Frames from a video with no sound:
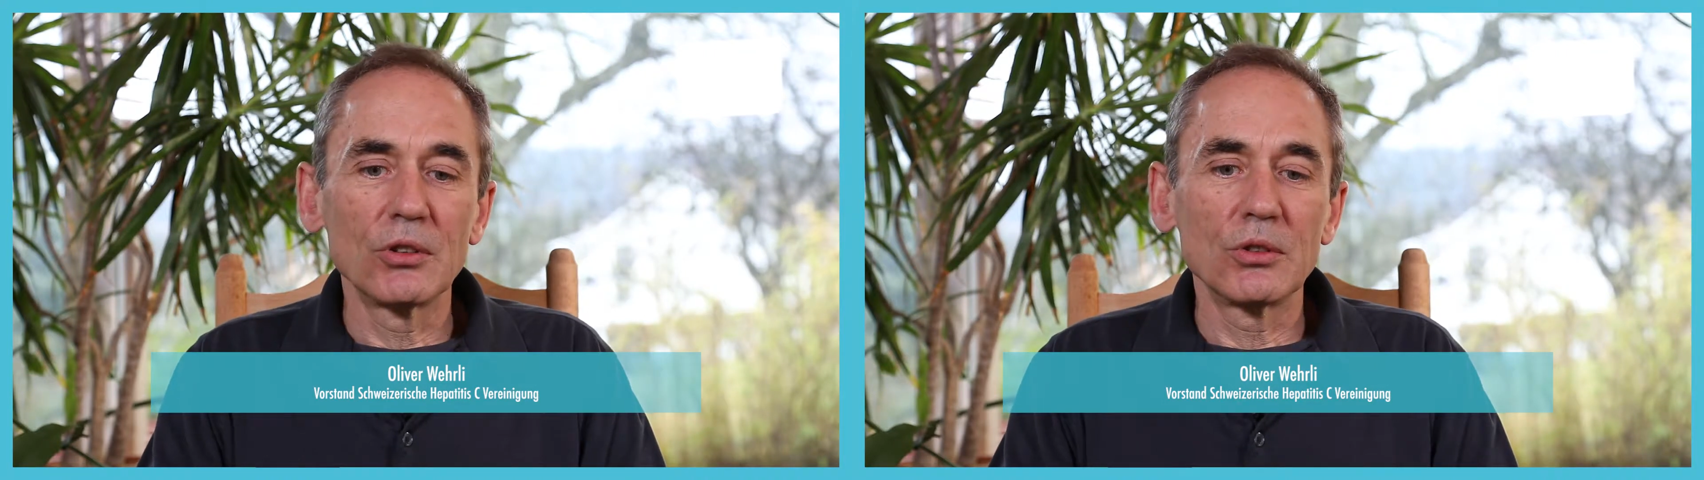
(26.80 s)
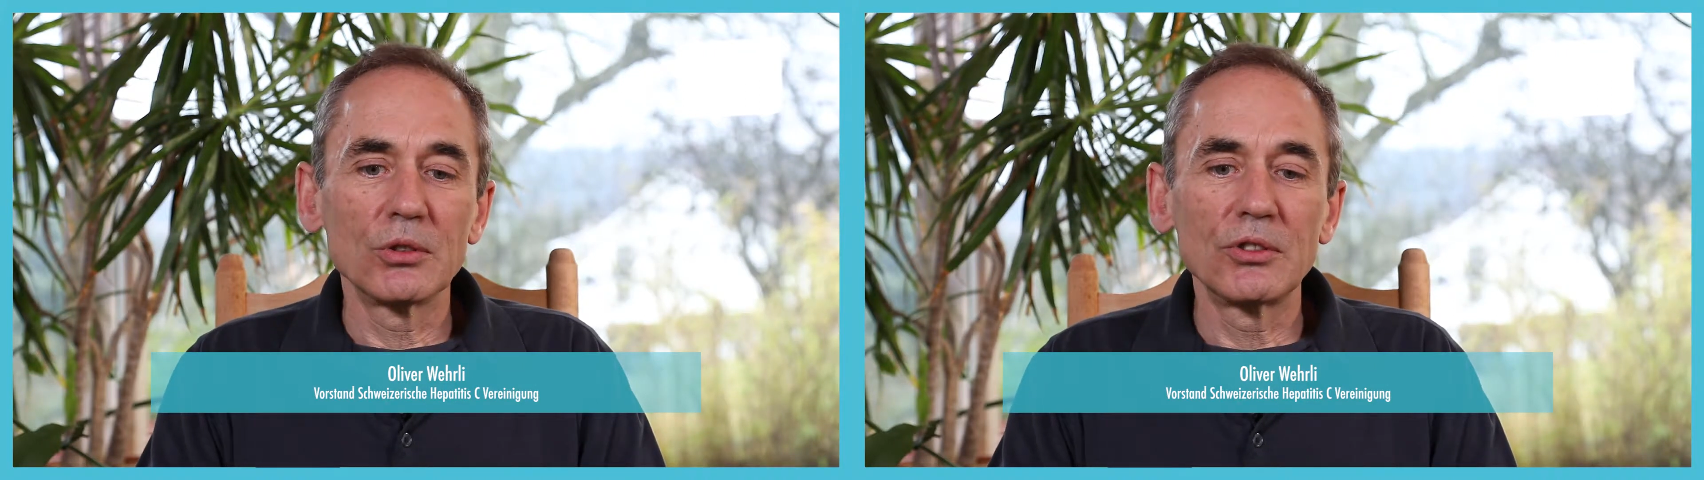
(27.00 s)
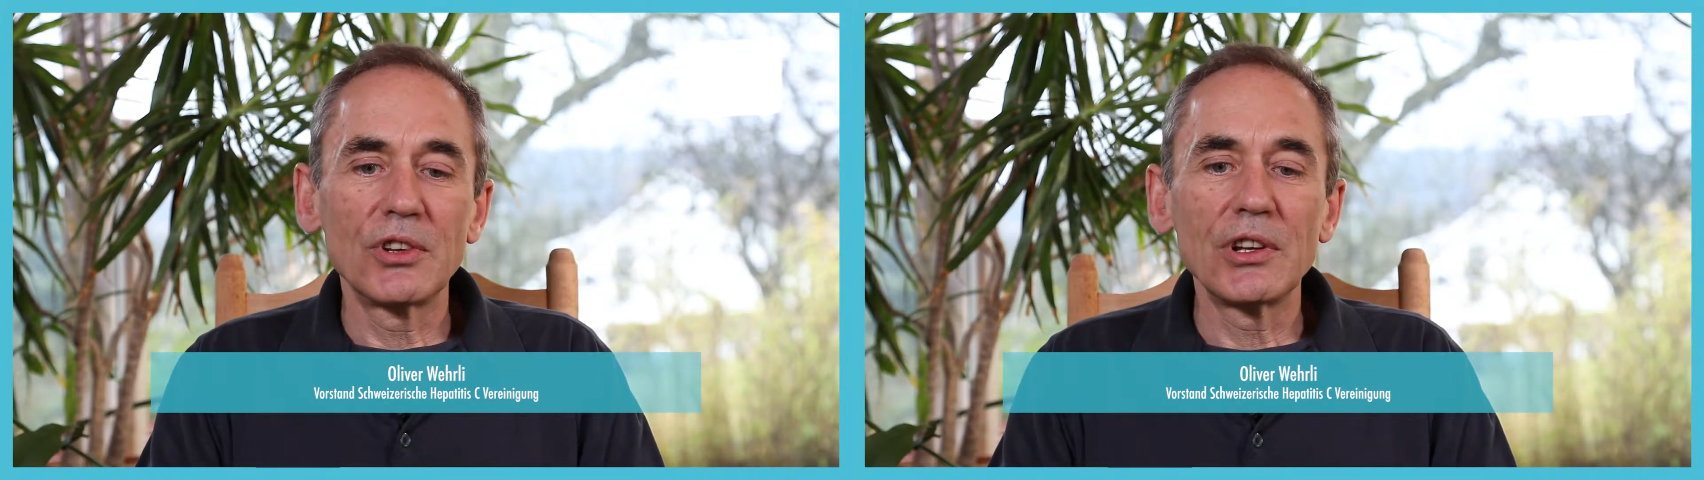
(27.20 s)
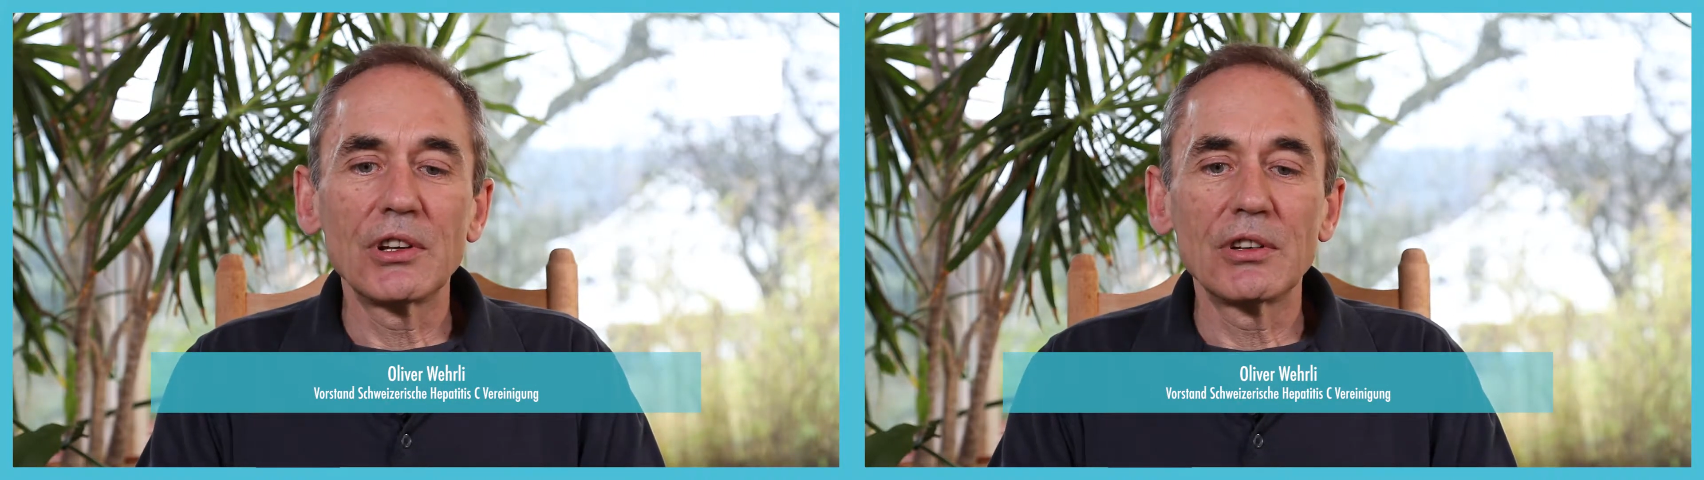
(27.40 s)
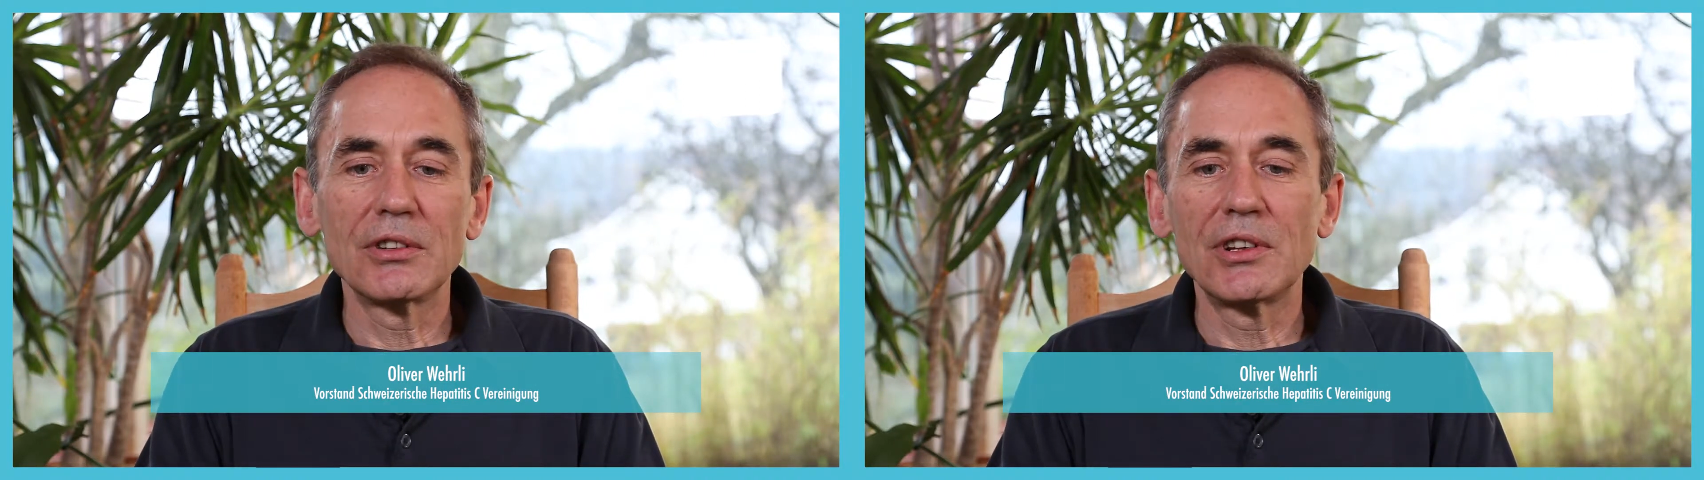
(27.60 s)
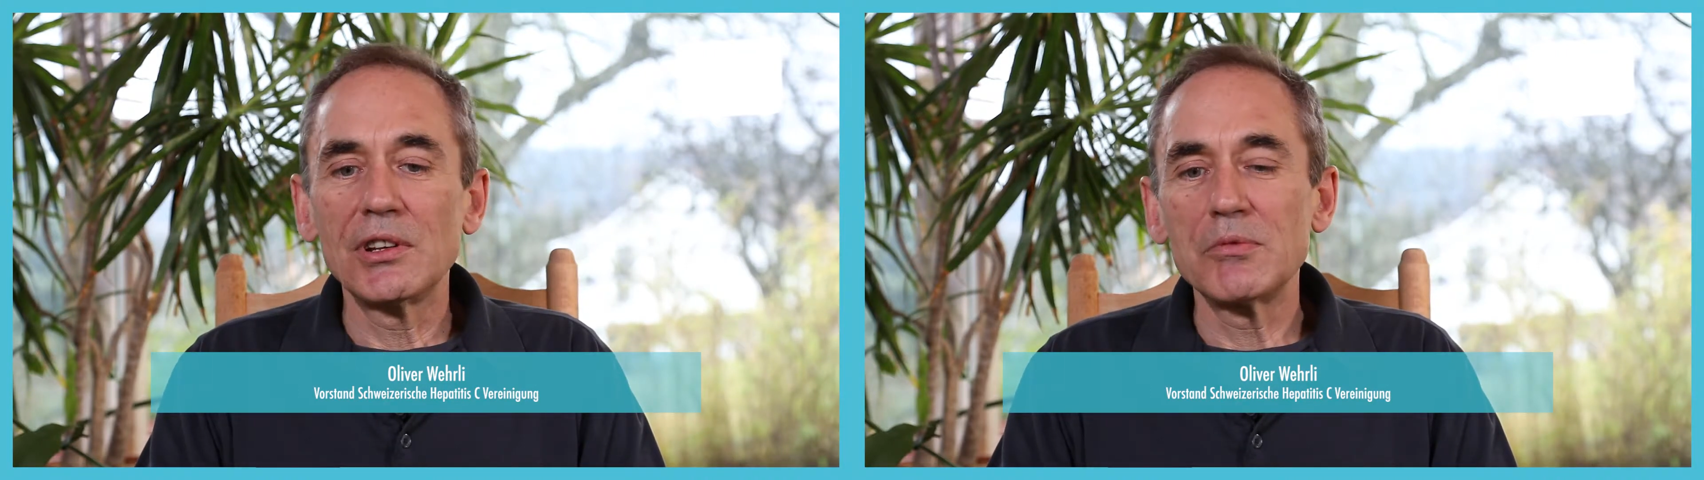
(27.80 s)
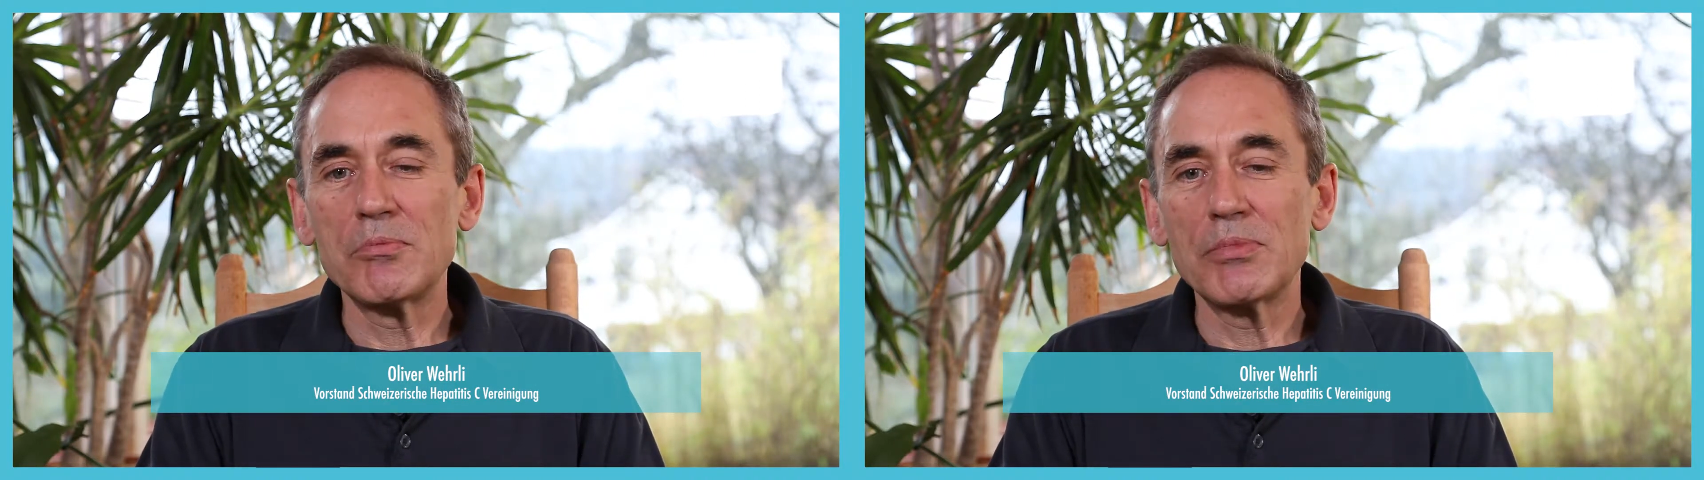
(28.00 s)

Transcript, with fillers: Und die, die